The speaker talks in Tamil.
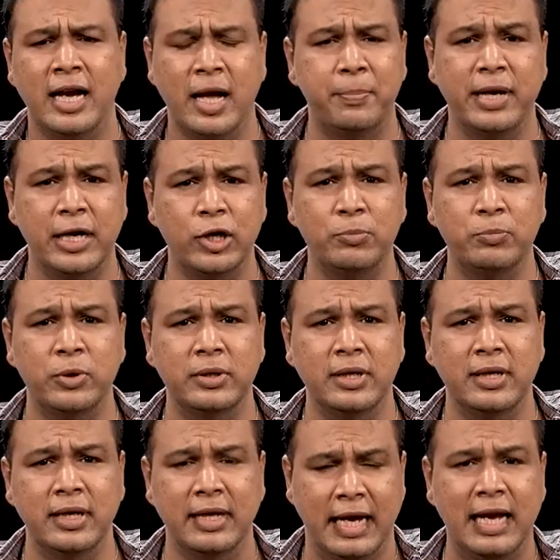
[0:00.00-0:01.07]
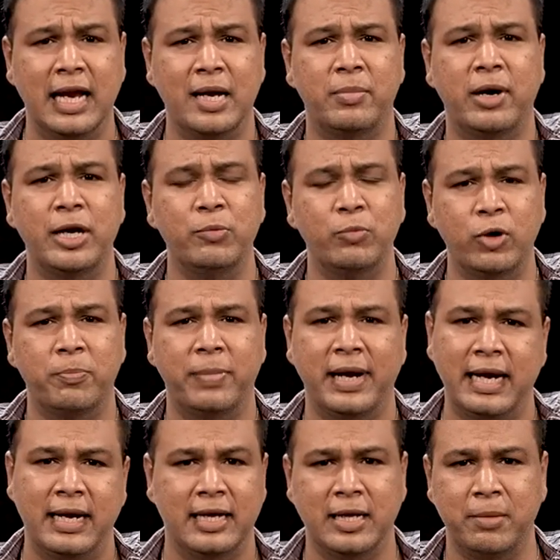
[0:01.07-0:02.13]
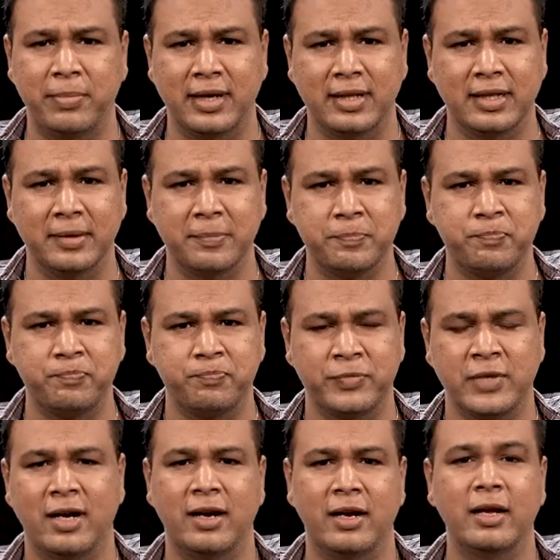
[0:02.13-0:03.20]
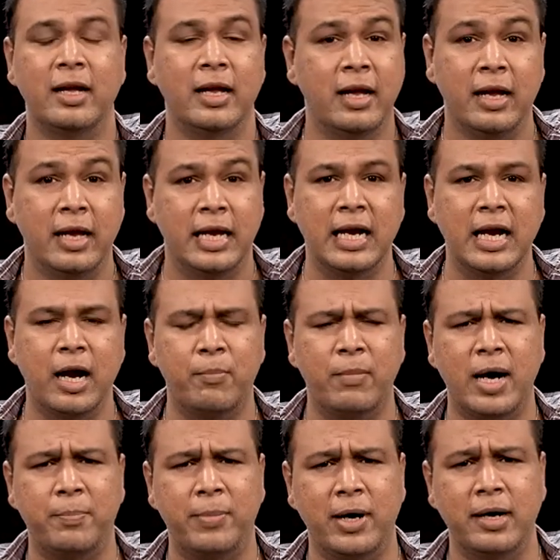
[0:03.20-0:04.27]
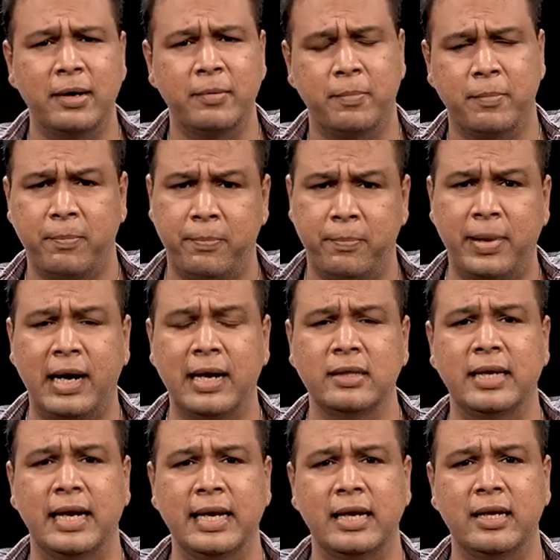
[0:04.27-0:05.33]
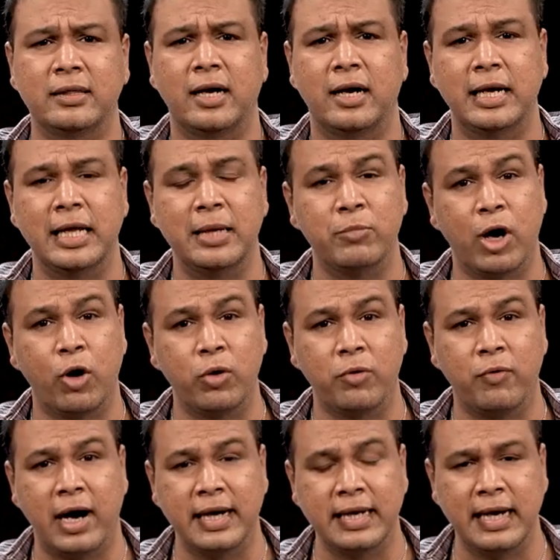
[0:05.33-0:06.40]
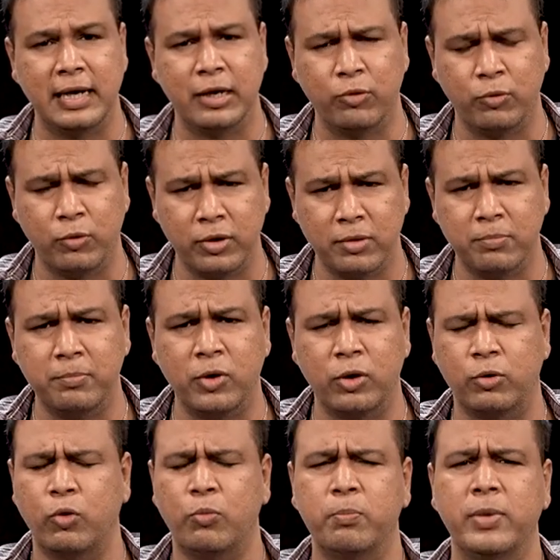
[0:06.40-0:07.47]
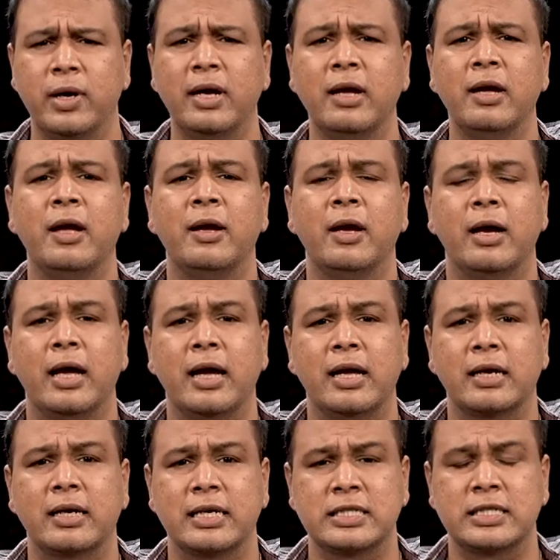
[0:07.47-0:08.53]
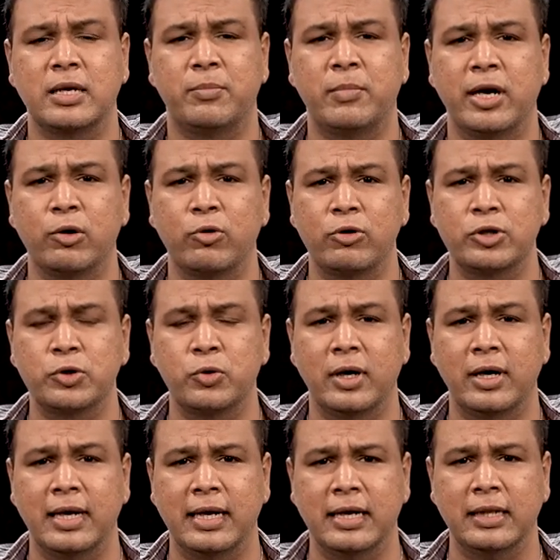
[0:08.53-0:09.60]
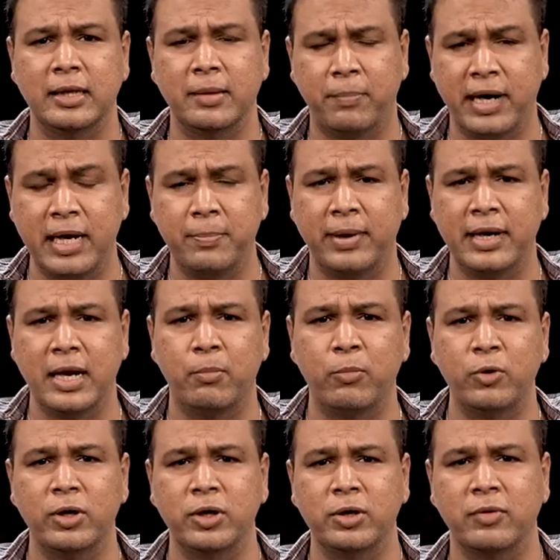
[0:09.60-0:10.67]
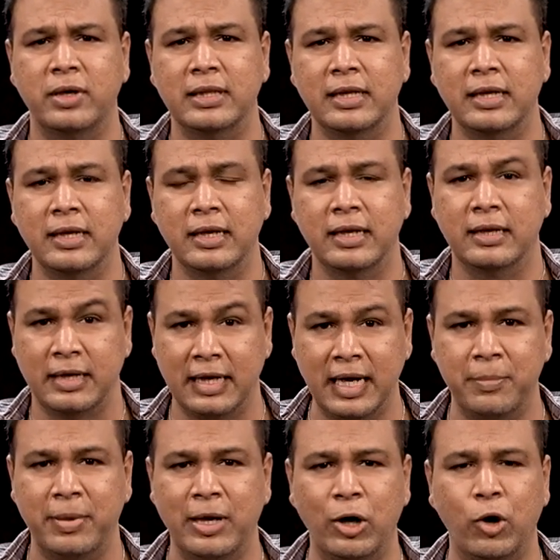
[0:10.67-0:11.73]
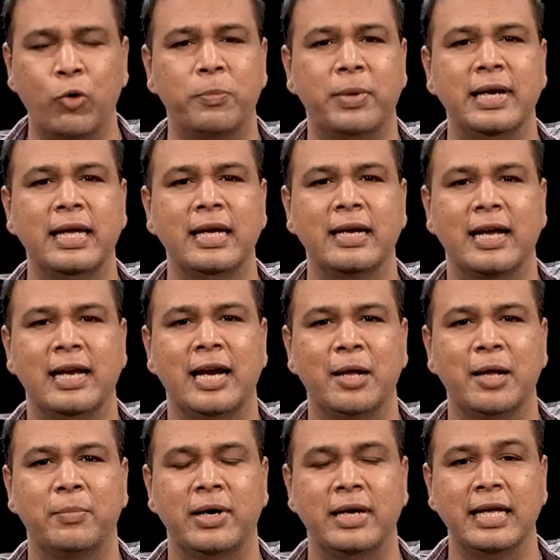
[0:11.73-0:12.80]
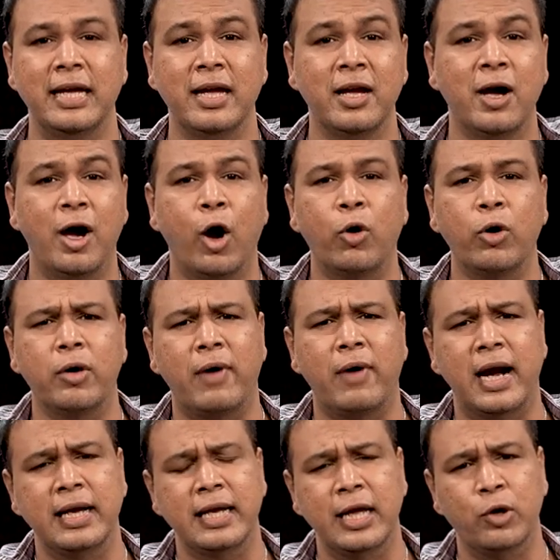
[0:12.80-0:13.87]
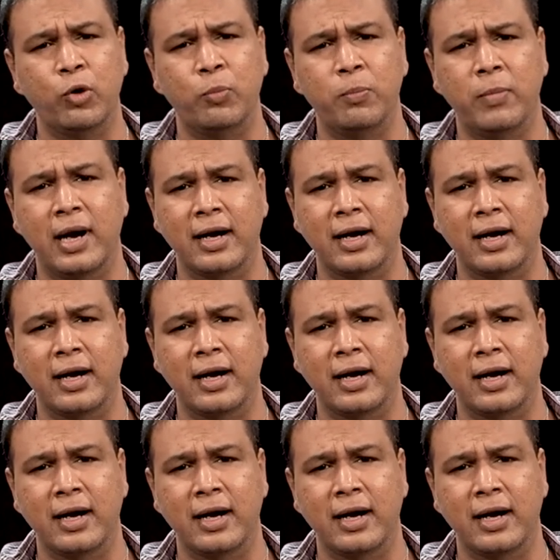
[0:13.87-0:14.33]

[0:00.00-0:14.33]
நான் பிறக்கும்போது எல்லார மாதிரியும் ஒரு பையனாக தான் பிறந்தேன் எங்கள் அம்மா அப்பா பல தடைகளை தாண்டி அவங்க வாழ்க்கையில் ஒரு ரொம்ப கஷ்டமான ஒரு இருந்து படிப்படியாக முன்னுக்கு வந்து ரெண்டு பேர் லவ் பண்ணி கல்யாணம் பண்ணி அவங்க வாழ்க்கையை ரொம்ப